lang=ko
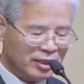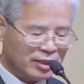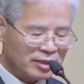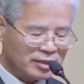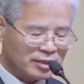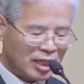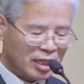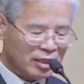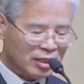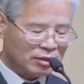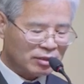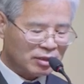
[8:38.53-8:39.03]

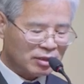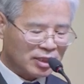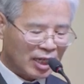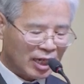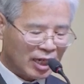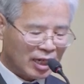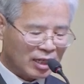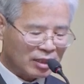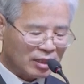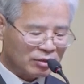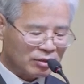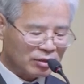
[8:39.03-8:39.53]
사형을
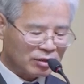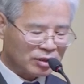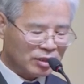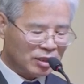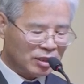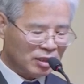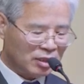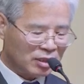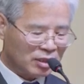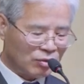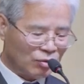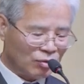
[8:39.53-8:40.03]
당하는
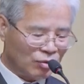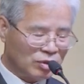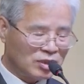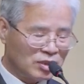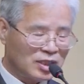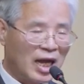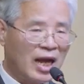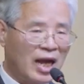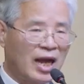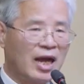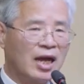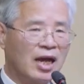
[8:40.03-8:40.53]
것이
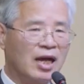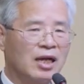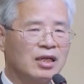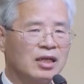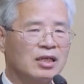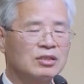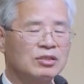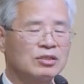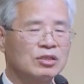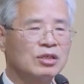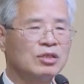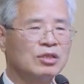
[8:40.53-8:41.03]
옳다,
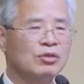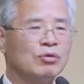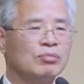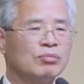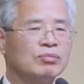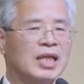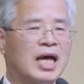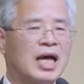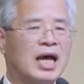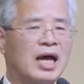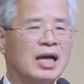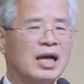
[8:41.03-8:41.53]

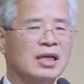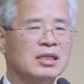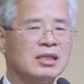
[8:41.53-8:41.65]
정의롭다.